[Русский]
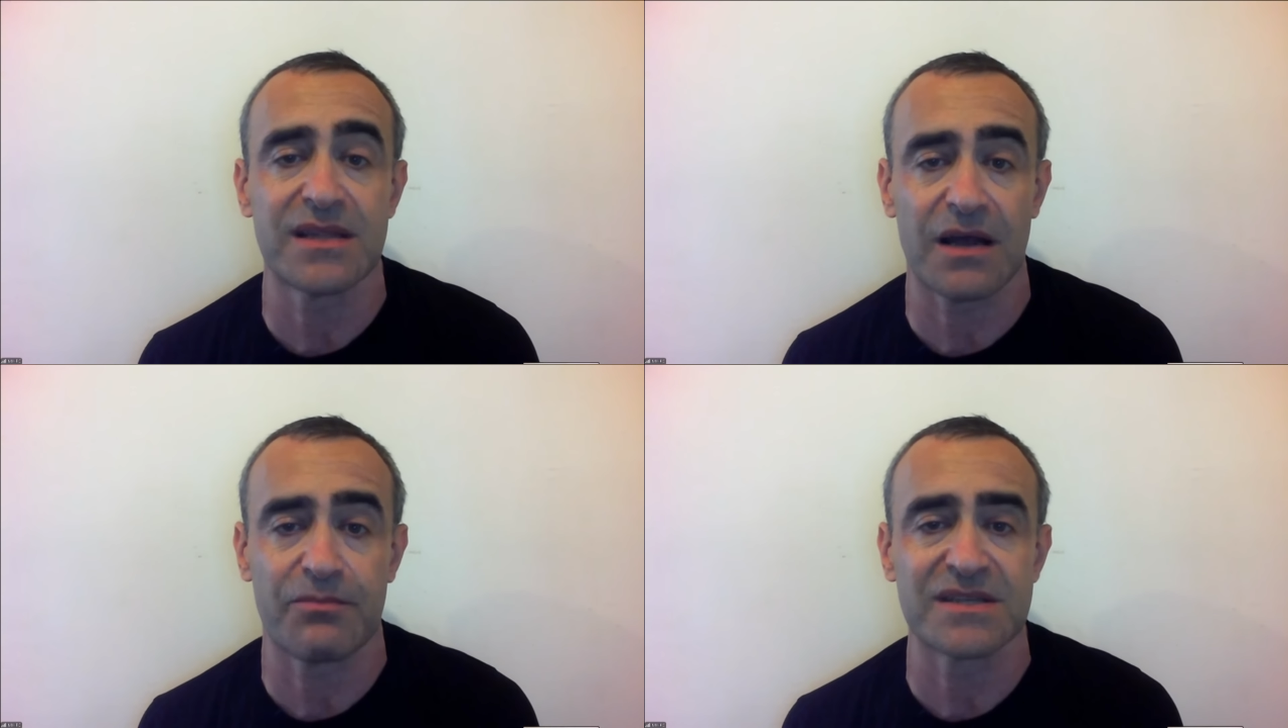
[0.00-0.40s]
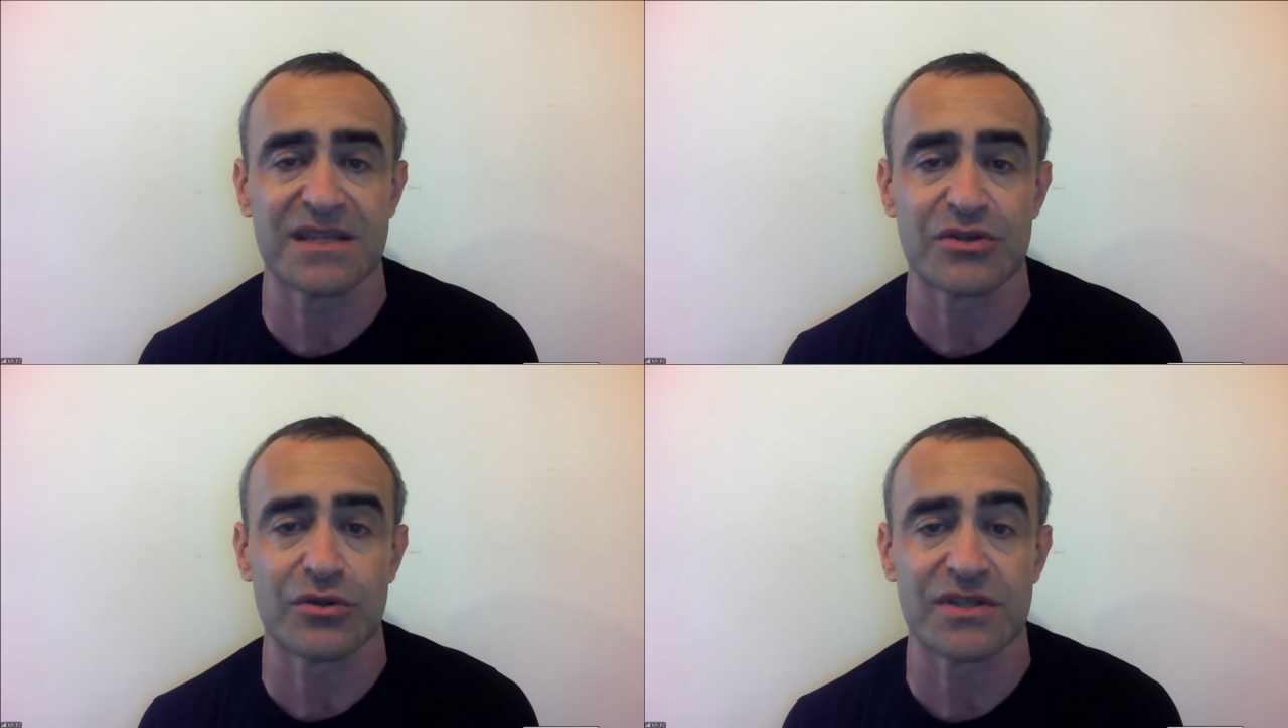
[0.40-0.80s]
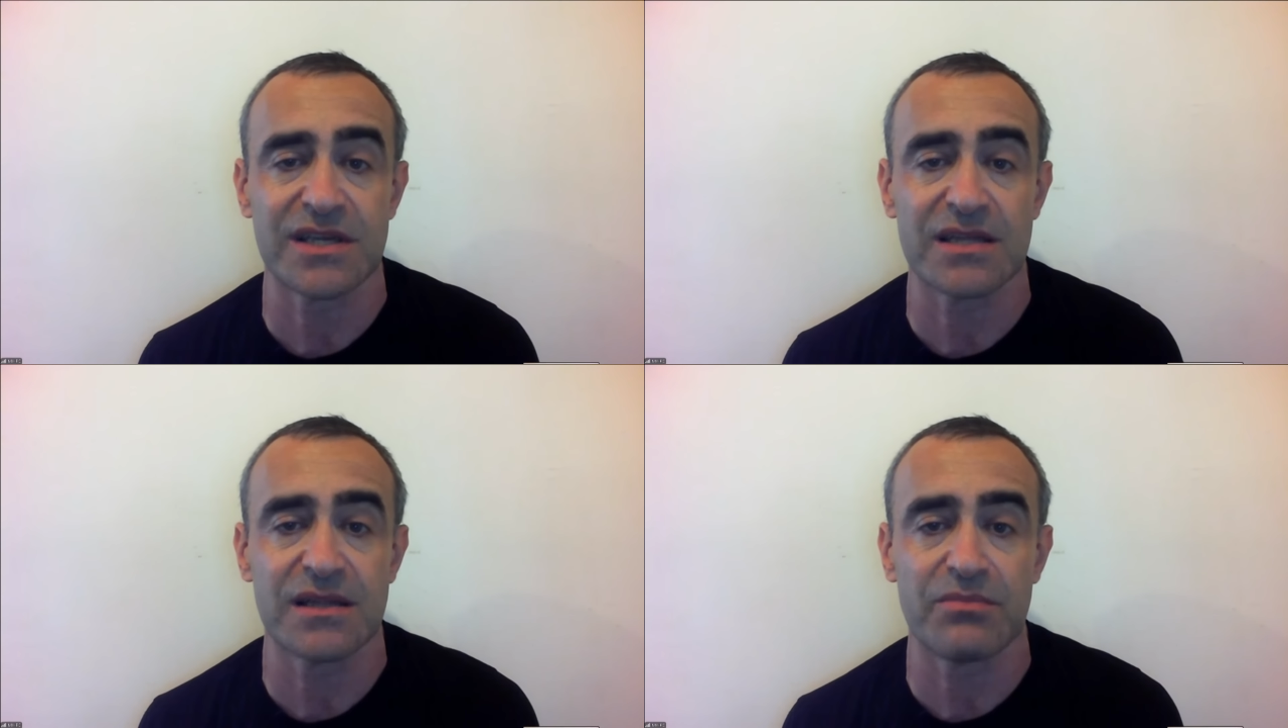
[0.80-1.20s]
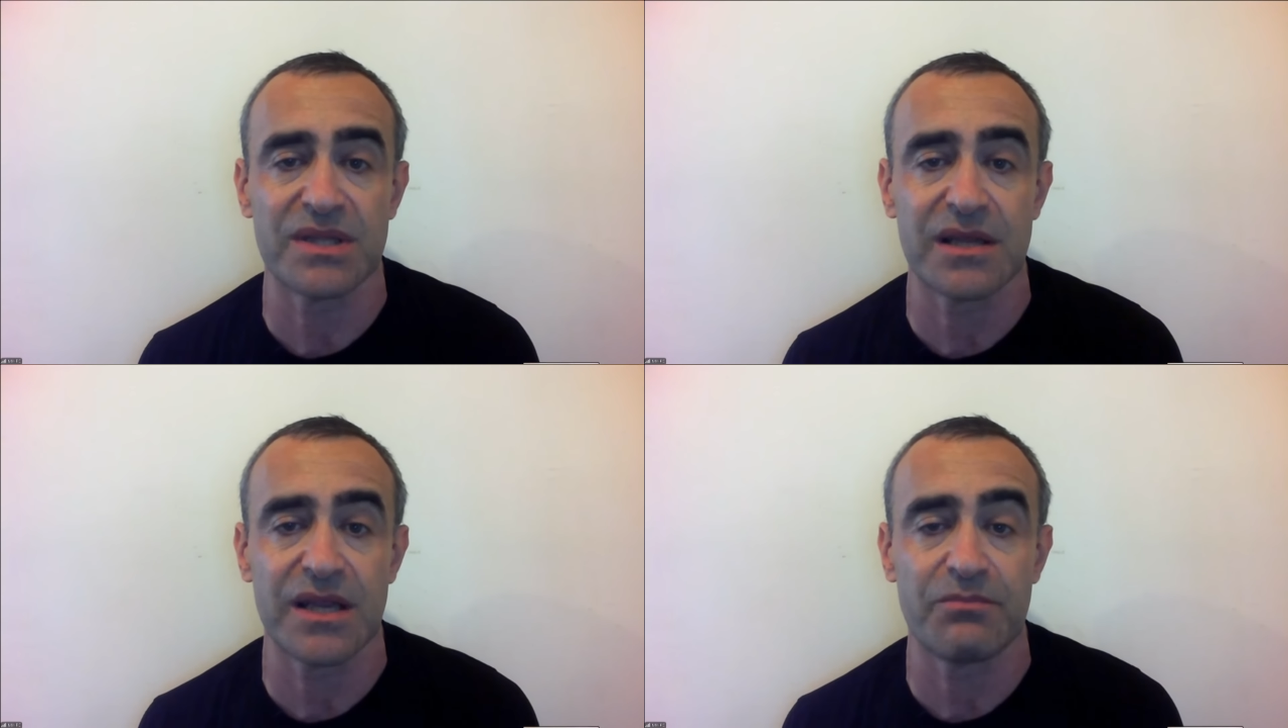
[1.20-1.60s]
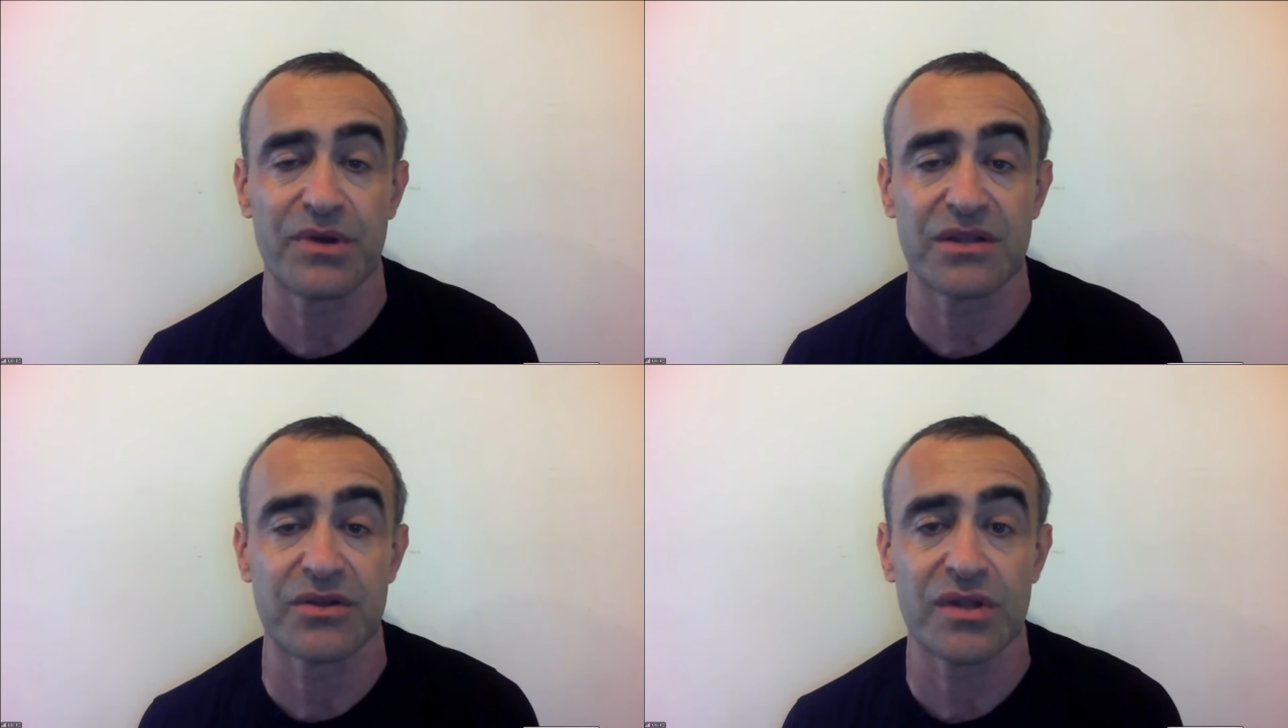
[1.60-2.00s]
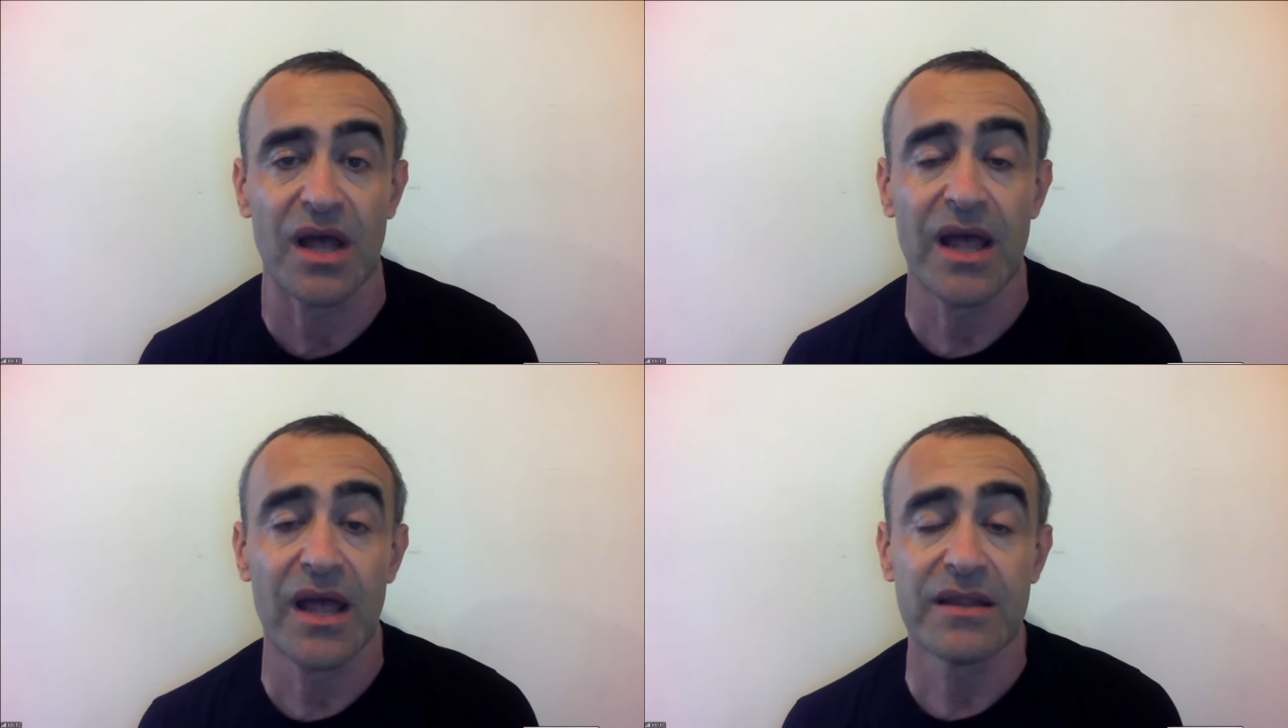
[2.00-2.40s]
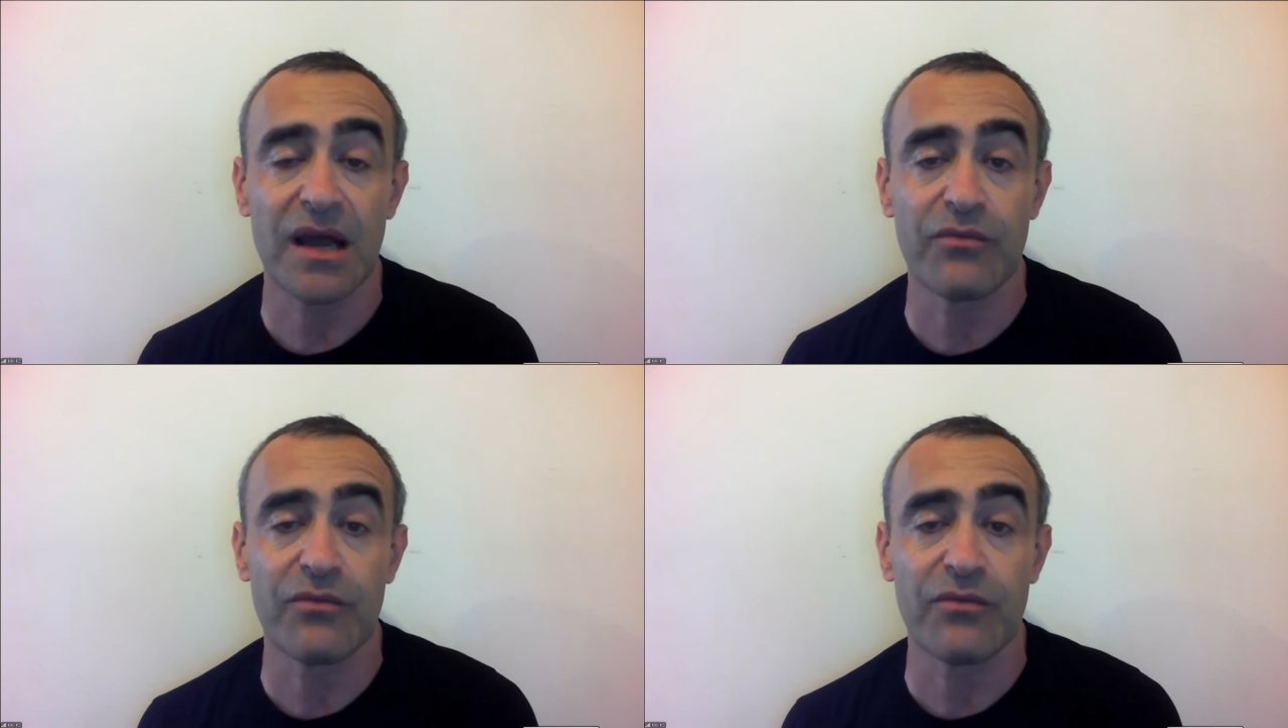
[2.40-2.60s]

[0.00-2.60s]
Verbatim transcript: а так произошло с рядом батарей Patriot.